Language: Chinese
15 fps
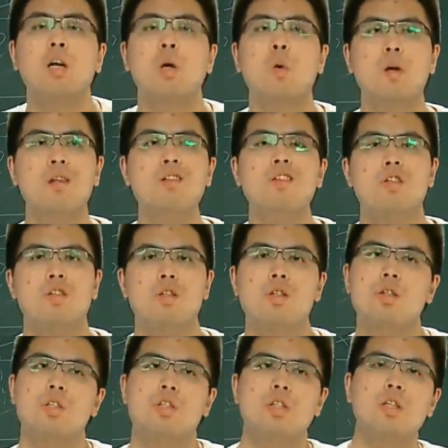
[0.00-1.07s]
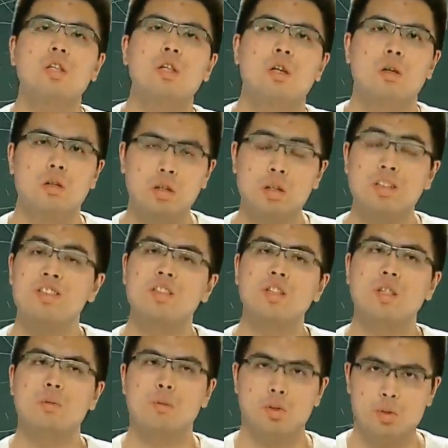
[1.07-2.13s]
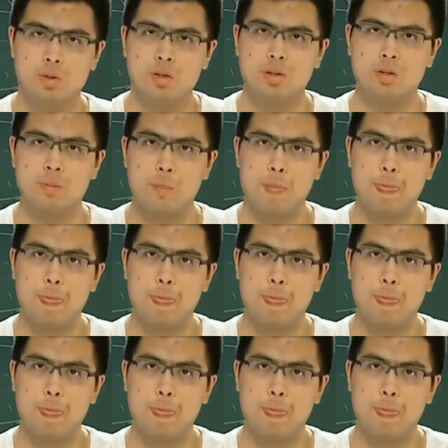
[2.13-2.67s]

关键是先搞定一个线面垂直。